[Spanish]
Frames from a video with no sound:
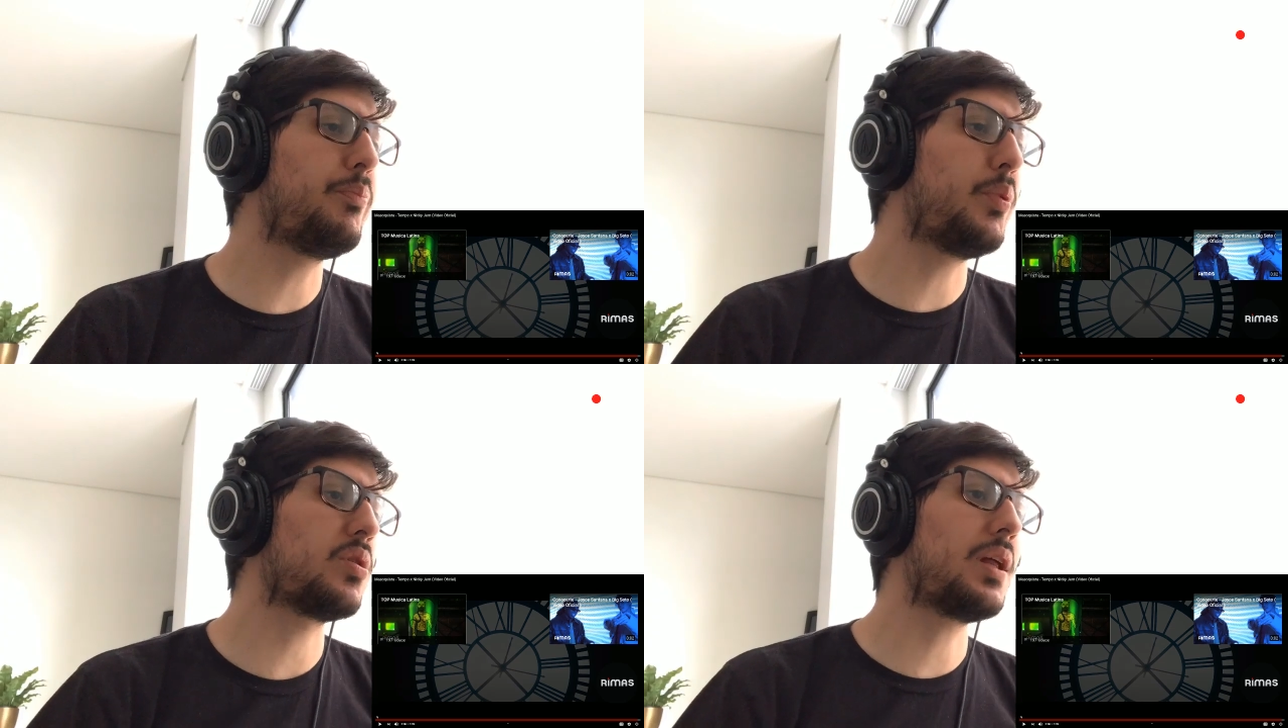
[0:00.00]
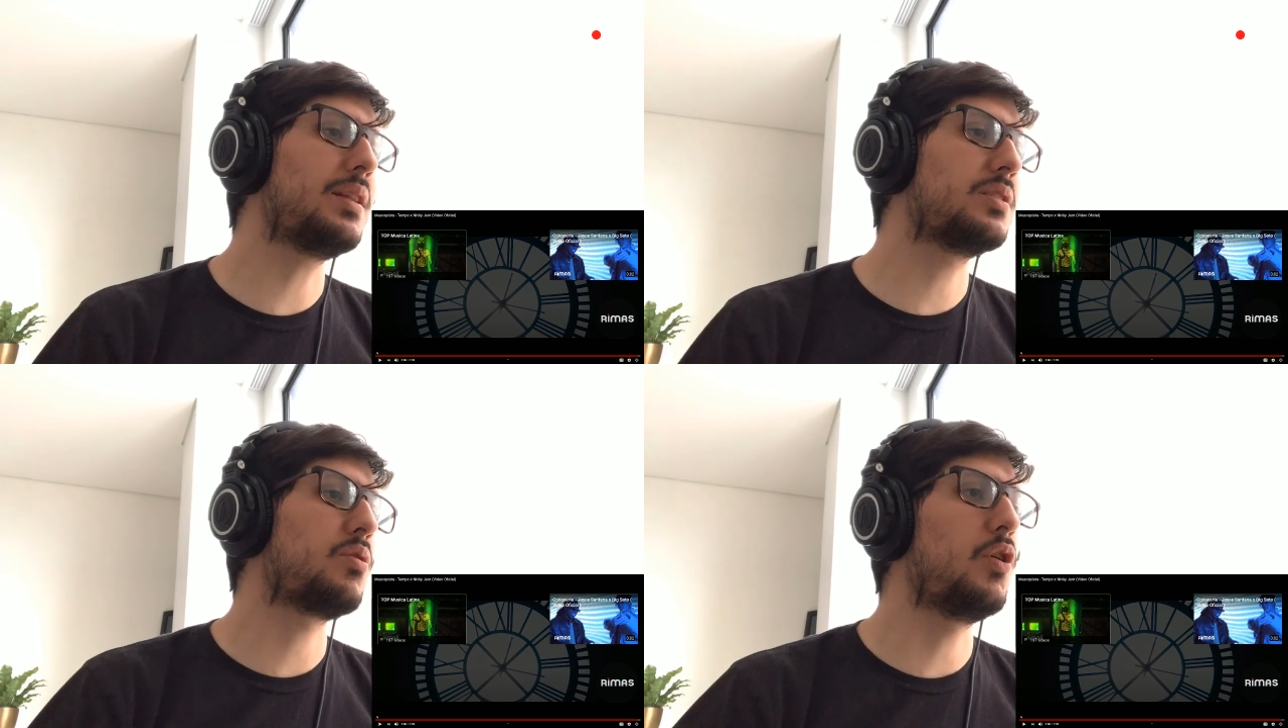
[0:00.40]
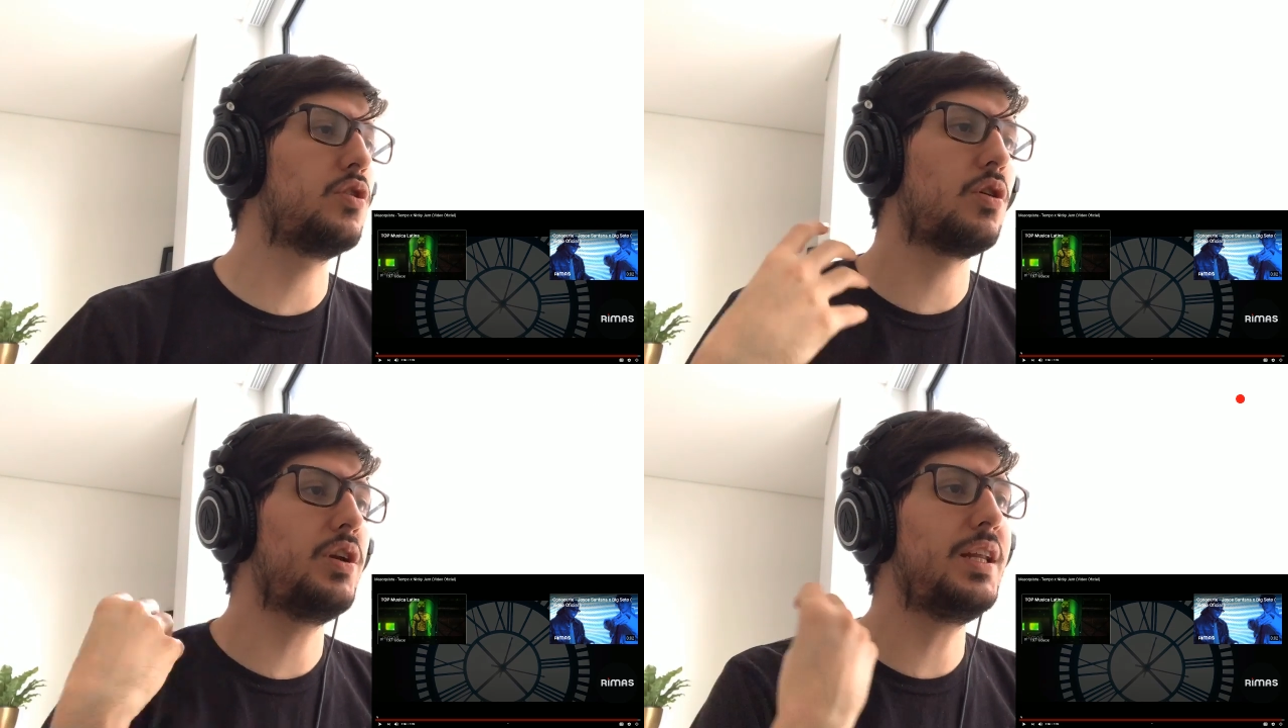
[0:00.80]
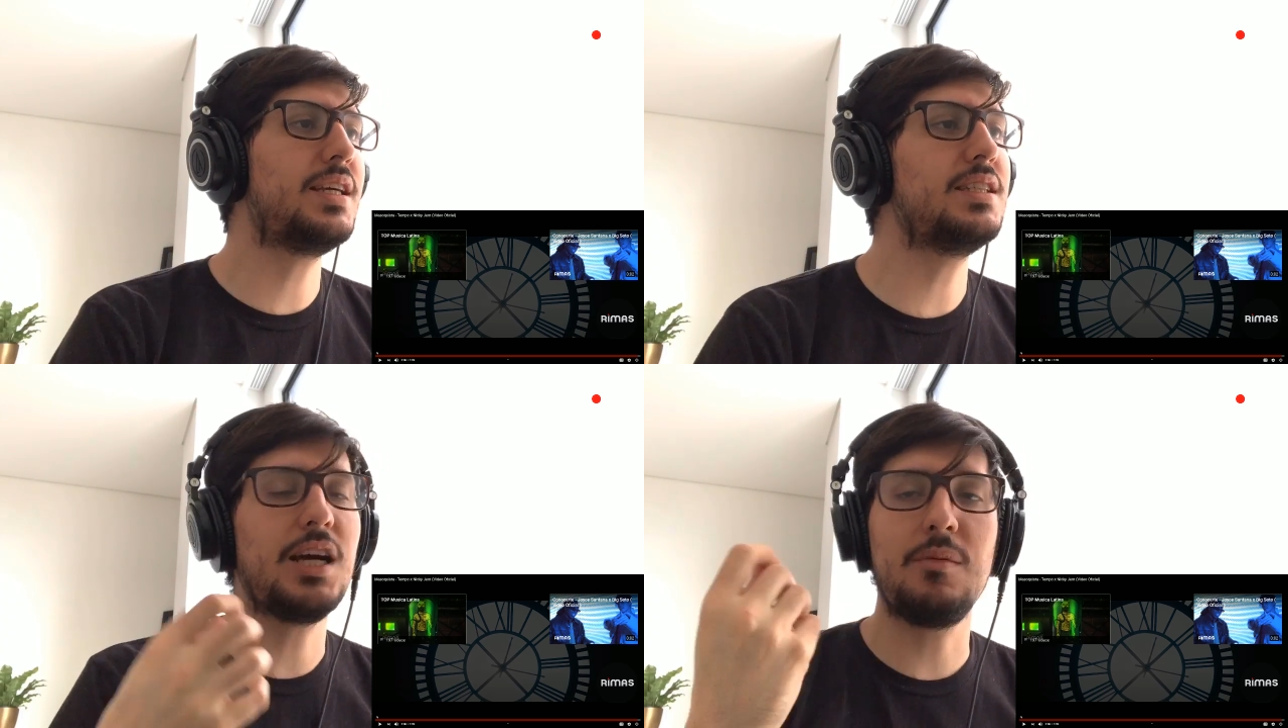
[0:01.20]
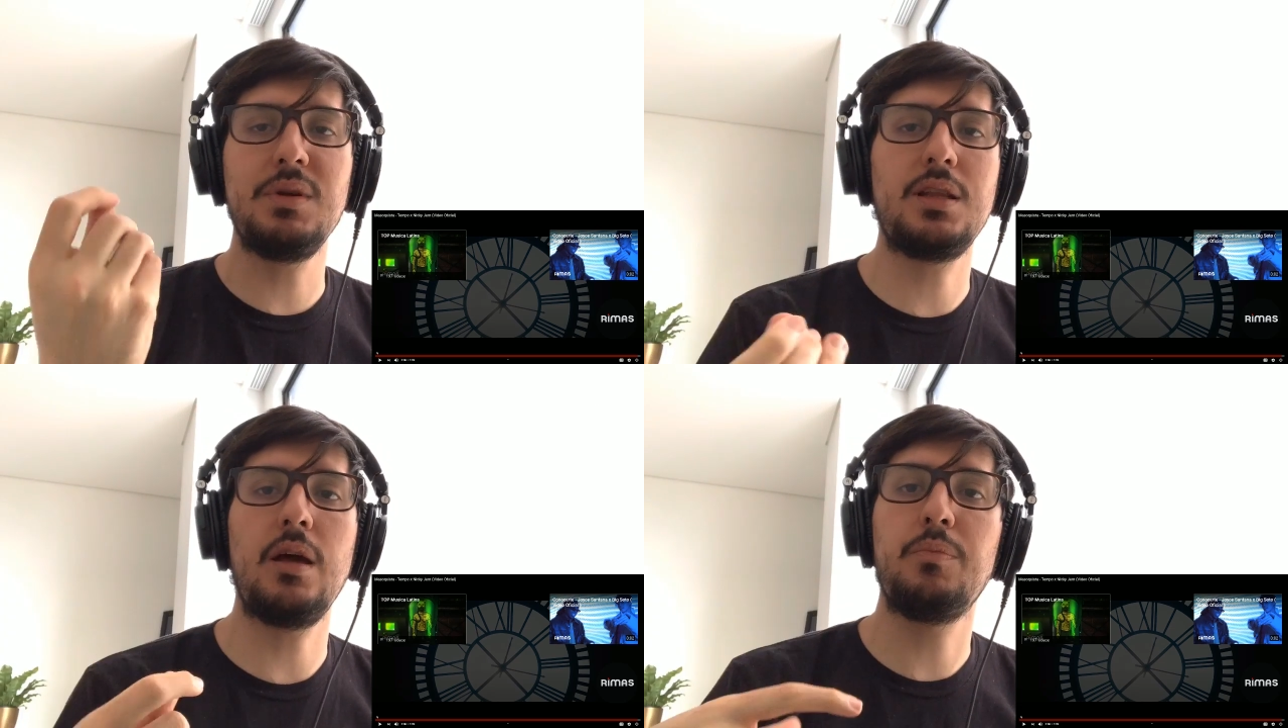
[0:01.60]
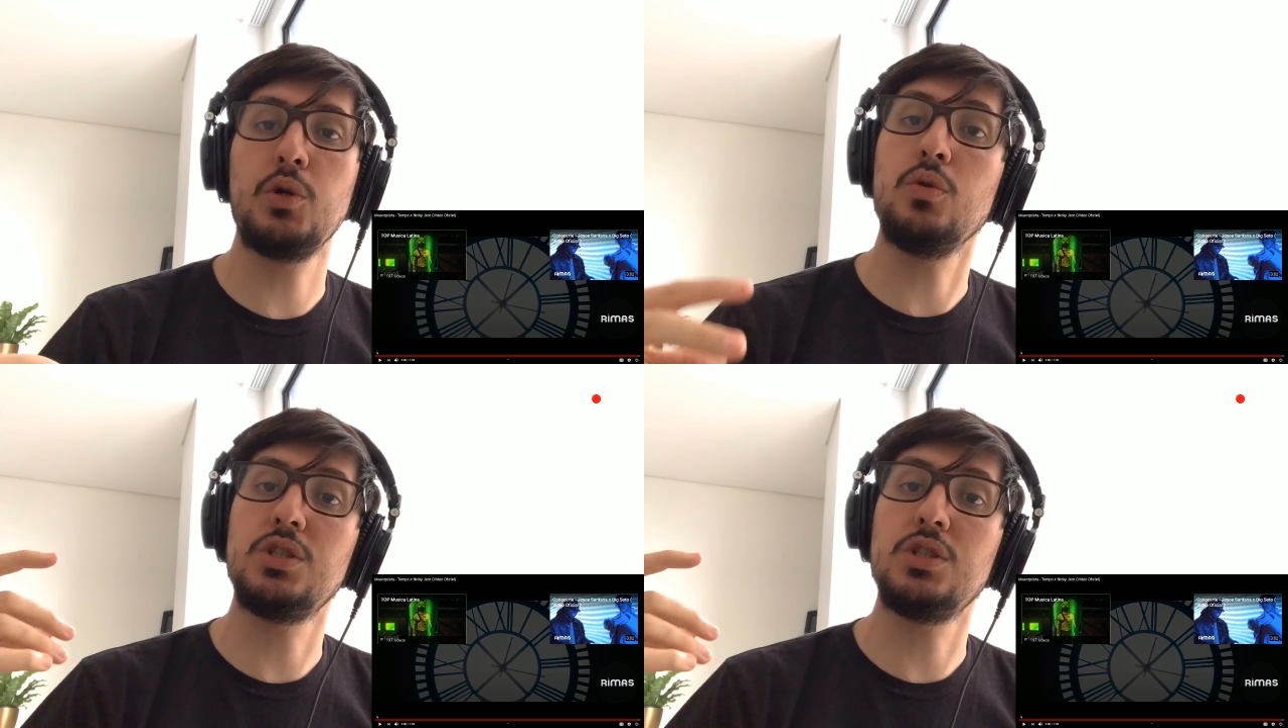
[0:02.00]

importantes como lo son Nicky Jam y Tempo.